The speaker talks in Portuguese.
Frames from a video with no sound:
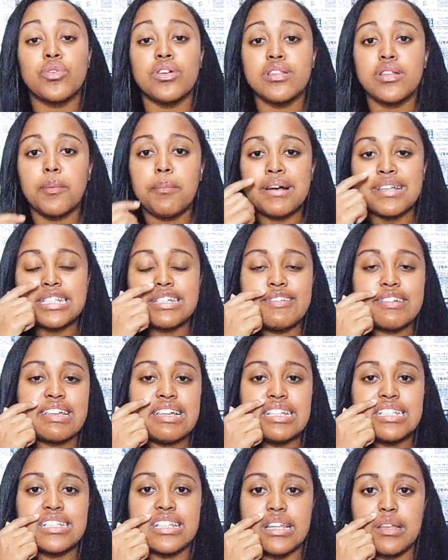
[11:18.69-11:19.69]
quando eu passava
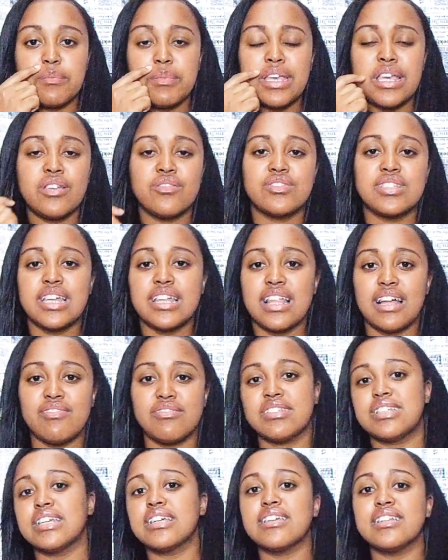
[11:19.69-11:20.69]
aqueles creminhos, sei lá,
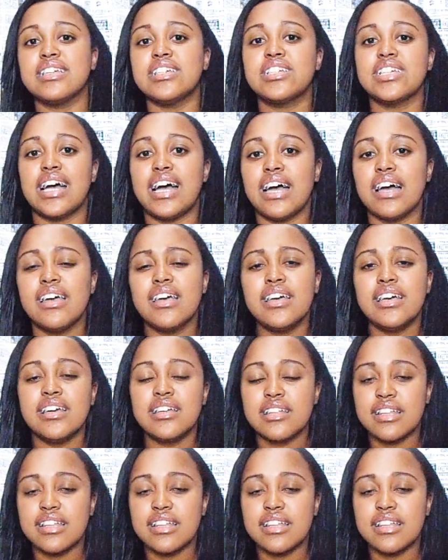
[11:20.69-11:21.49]
você tem que deixar